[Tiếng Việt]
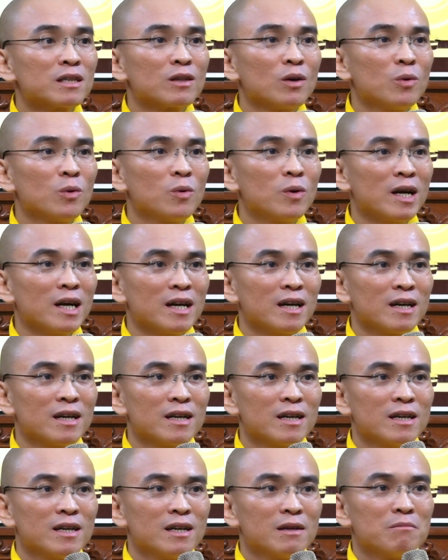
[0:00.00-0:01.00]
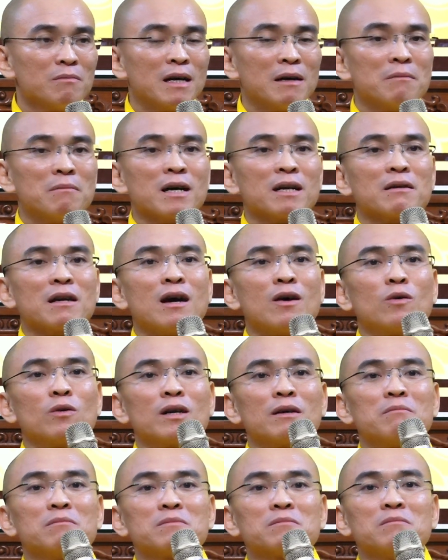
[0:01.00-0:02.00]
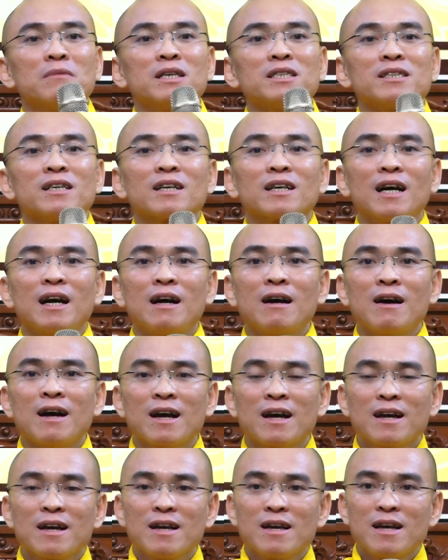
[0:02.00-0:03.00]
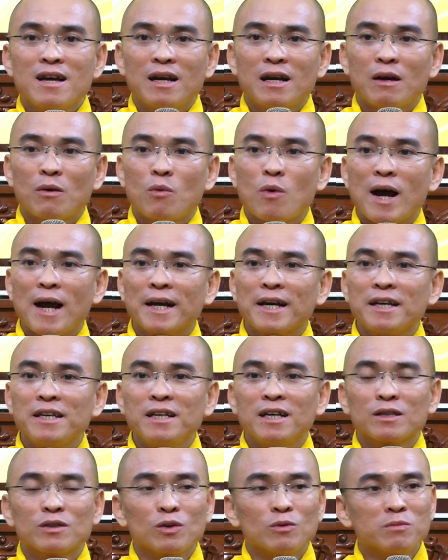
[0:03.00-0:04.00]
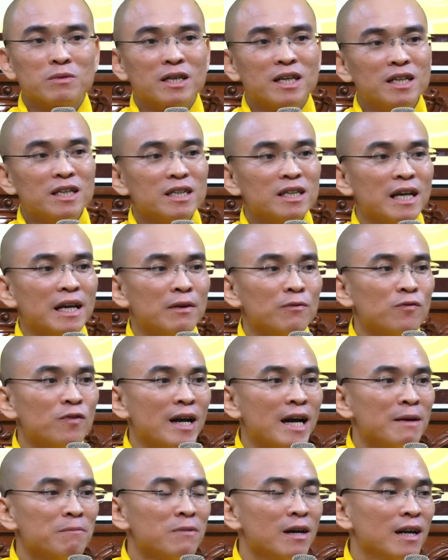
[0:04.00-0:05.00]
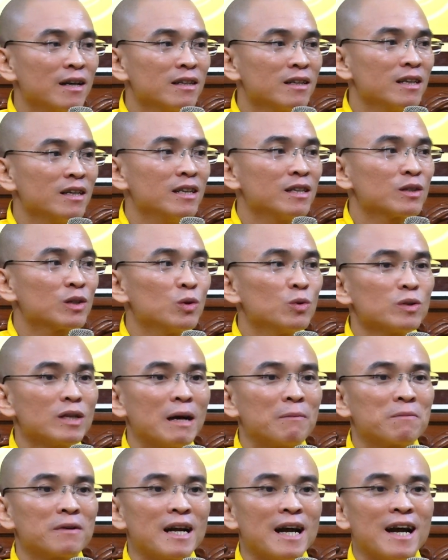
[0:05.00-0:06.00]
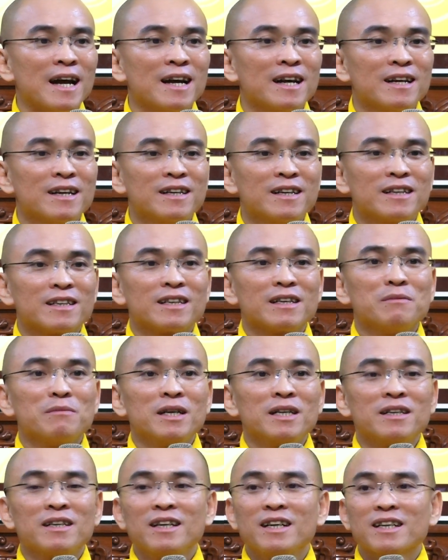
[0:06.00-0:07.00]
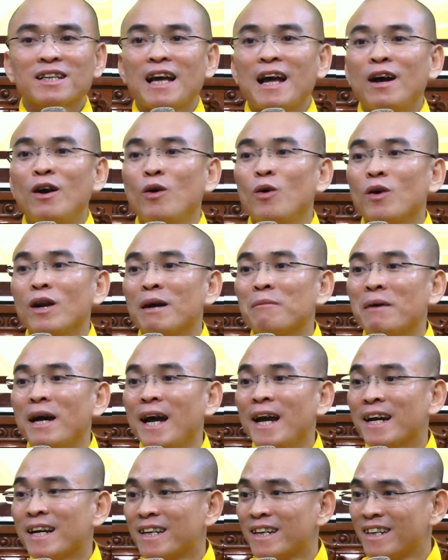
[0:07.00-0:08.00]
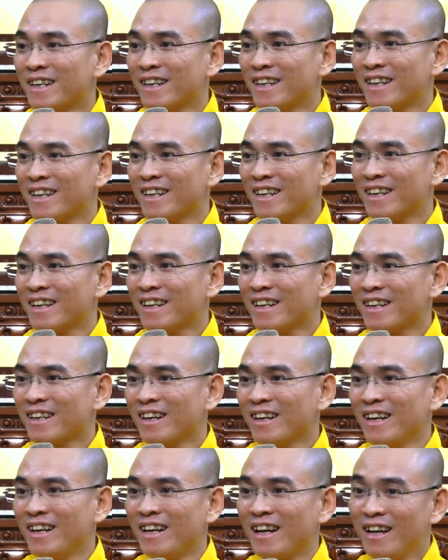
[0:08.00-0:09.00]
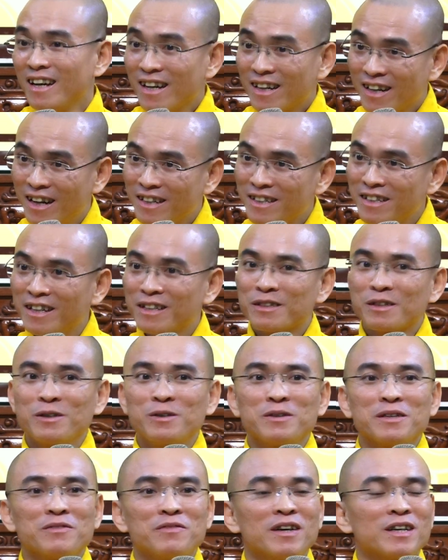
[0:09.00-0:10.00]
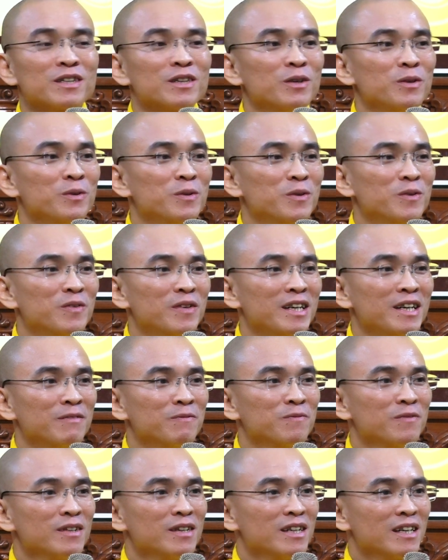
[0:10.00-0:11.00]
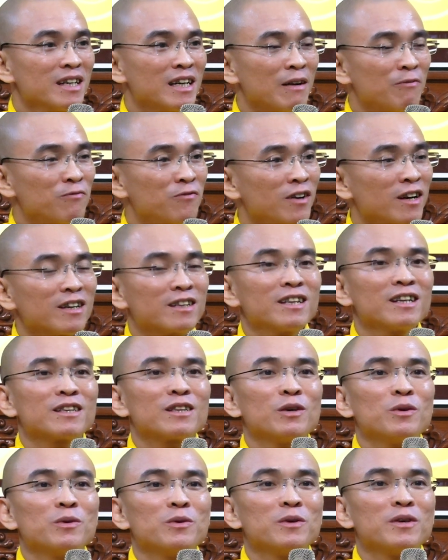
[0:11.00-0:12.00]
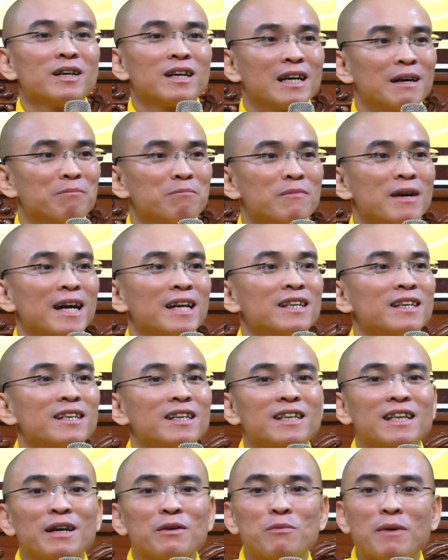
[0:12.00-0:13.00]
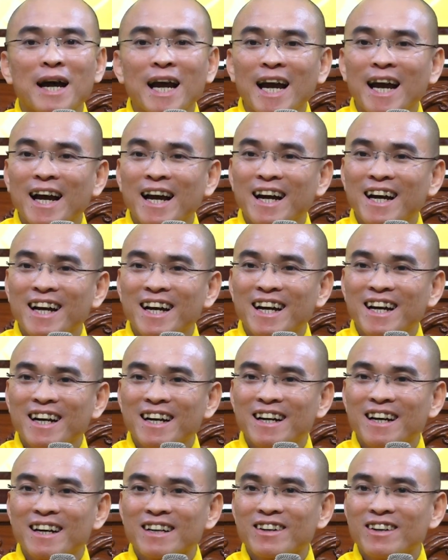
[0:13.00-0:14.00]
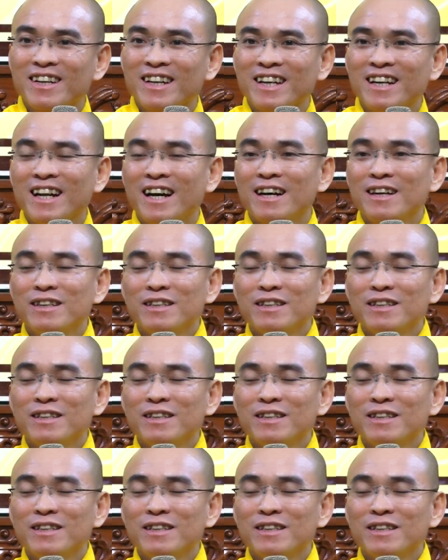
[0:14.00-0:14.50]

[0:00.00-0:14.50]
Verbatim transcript: tu á, mà bắt đầu là mới sơ cơ á, là ngoài cái giờ tụng kinh, nghe pháp, hành thiền, tu tập ra thì mình tha hồ làm ác. Có nghĩa là đến giờ tu thì vẫn tu, phải không? Gặp Phật thì tu, gặp ma thì đi theo ma. Đó, có nghĩa là